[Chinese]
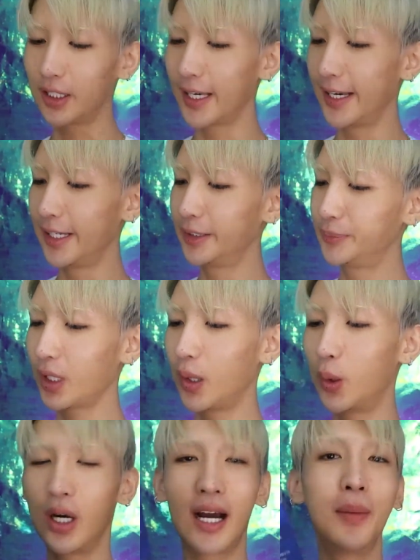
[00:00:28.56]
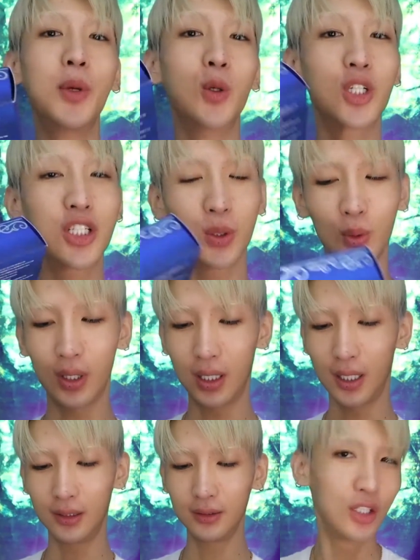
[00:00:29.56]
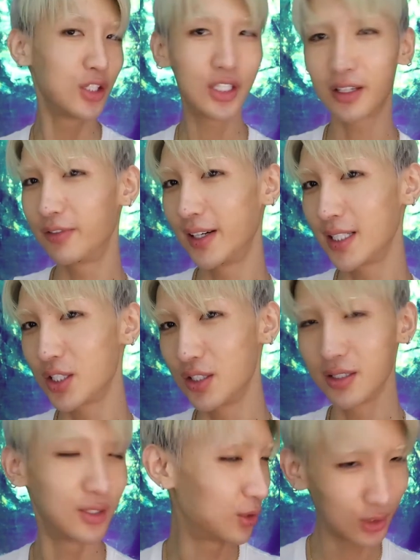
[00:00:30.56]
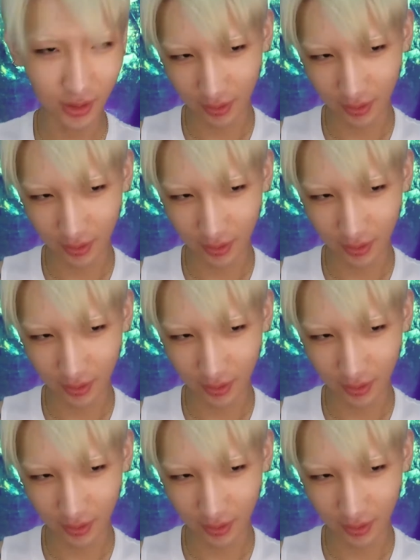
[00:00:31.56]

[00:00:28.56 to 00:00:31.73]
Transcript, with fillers: OK，我还没有试过啊。这个发型子就